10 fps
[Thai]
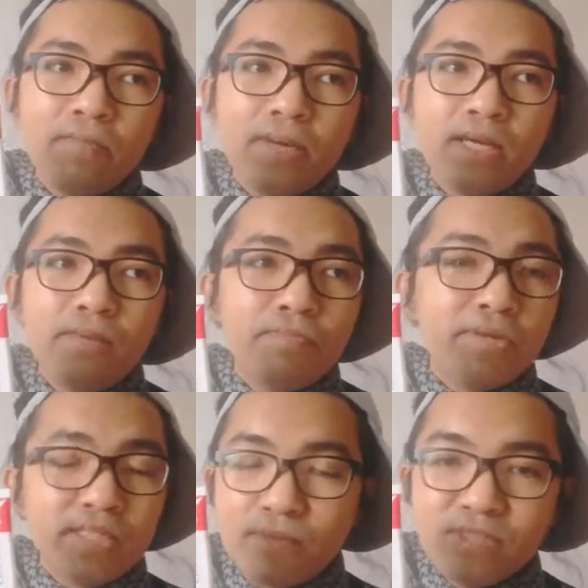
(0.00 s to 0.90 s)
ไม่ป
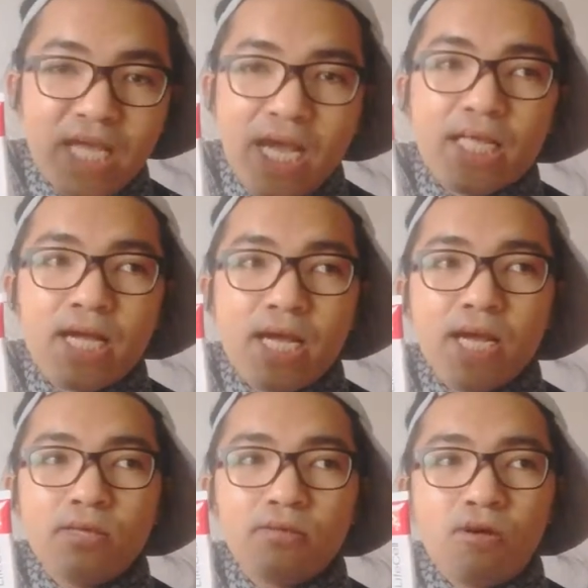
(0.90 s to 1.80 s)
ระทับใจนะคะ
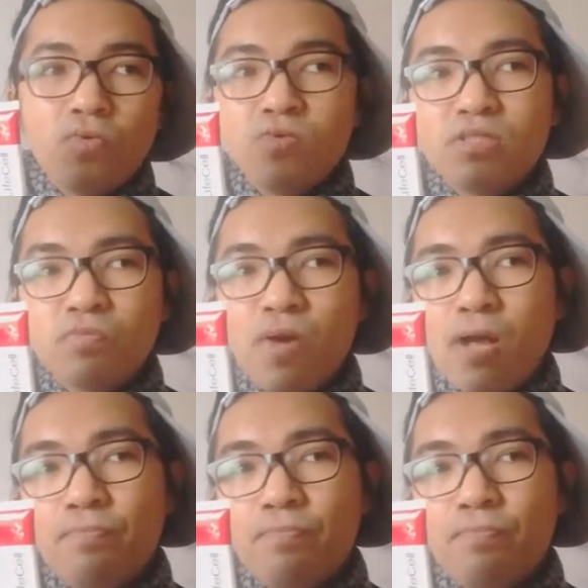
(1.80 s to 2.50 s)
แล้วก็รู้สึกว่า